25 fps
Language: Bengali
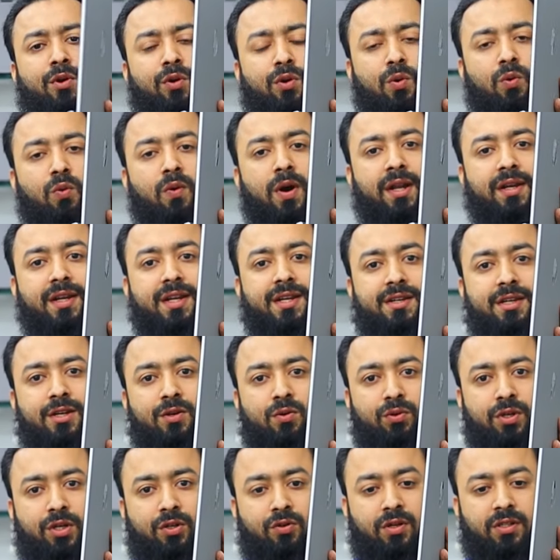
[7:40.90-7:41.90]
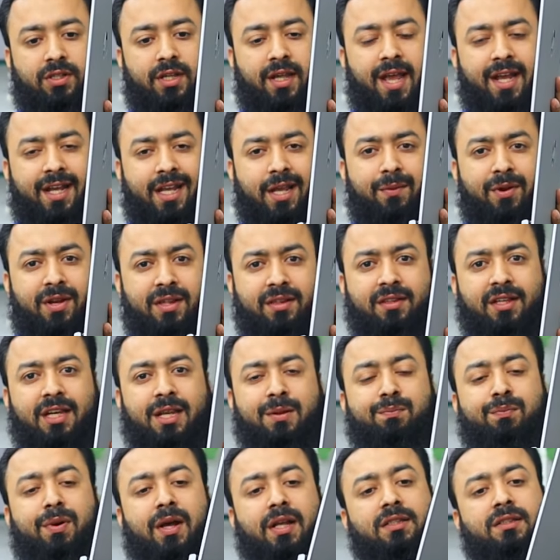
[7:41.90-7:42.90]
এবং ওয়ান এইটটি রোটেট করা যায় একেবারে
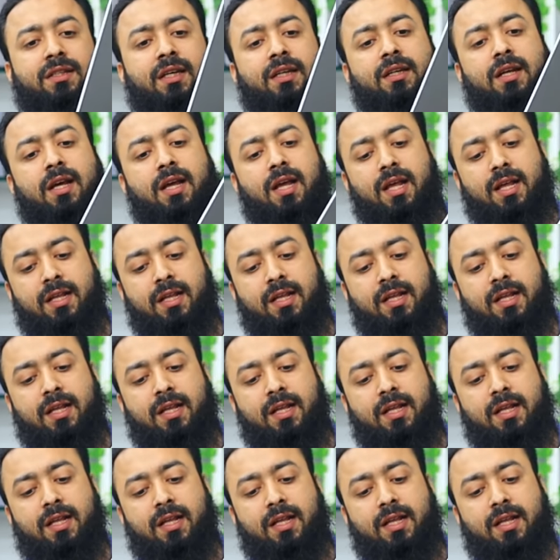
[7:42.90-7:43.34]
স্লিম পাচ্ছেন